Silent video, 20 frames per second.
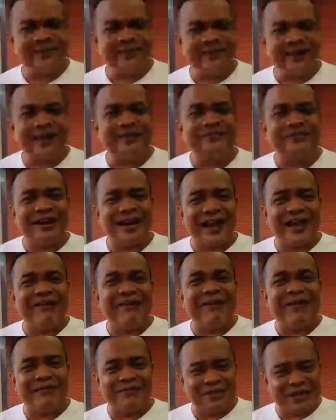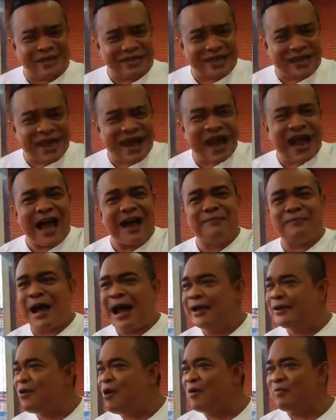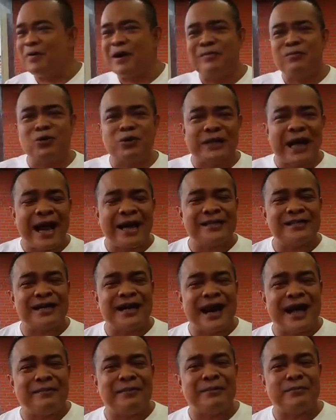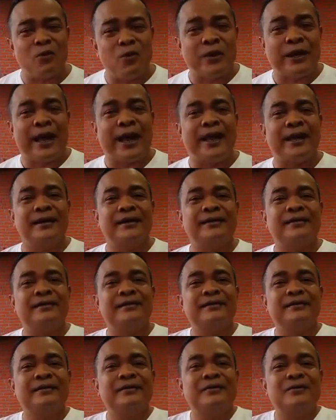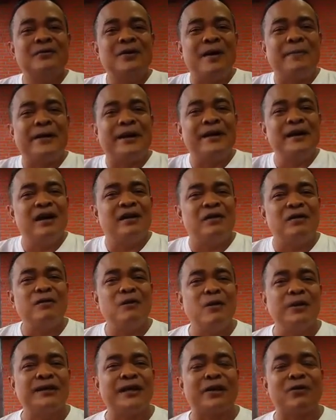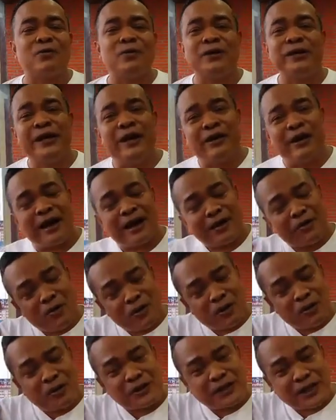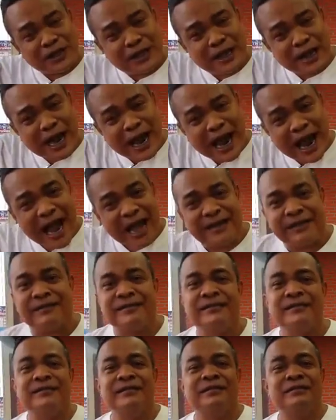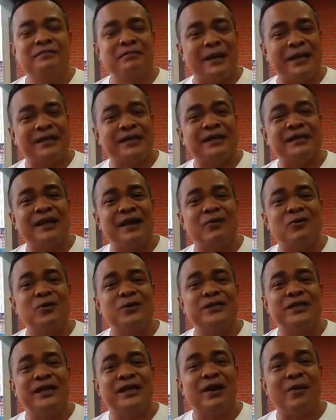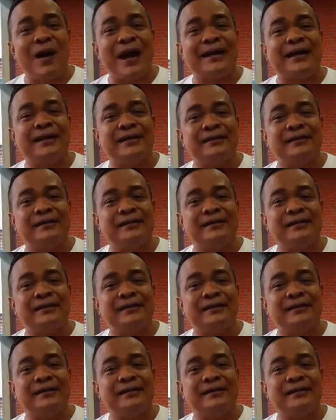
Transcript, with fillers: แล้วเสร็จแล้วก็จินตนาการภายนอกเหมือนผู้ไทยสระมันพูดอะว่าเป็นเรื่องของคนตระกูลเดียวแล้วก็คนก็จินตนาการไปถึงตระกูลชินวัตร